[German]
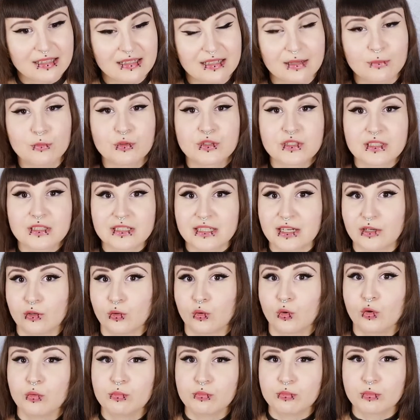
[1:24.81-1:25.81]
Da musste ich dann
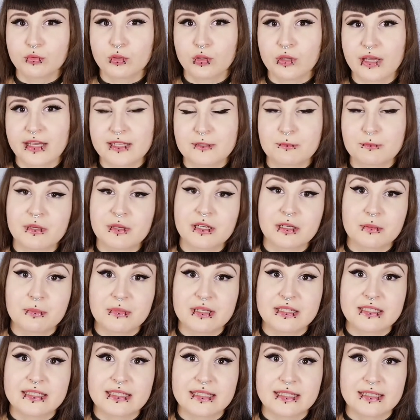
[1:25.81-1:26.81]
noch rum
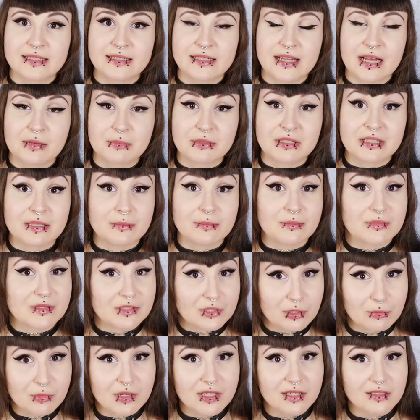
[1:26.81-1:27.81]
experimentieren, aber im
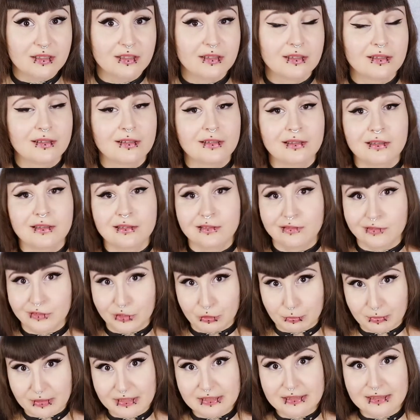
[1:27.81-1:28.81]
Sommer, wir
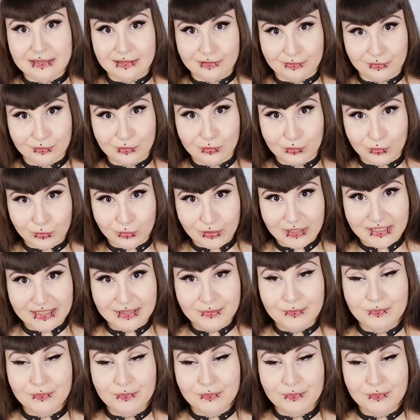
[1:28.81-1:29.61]
sprechen hier von Juli,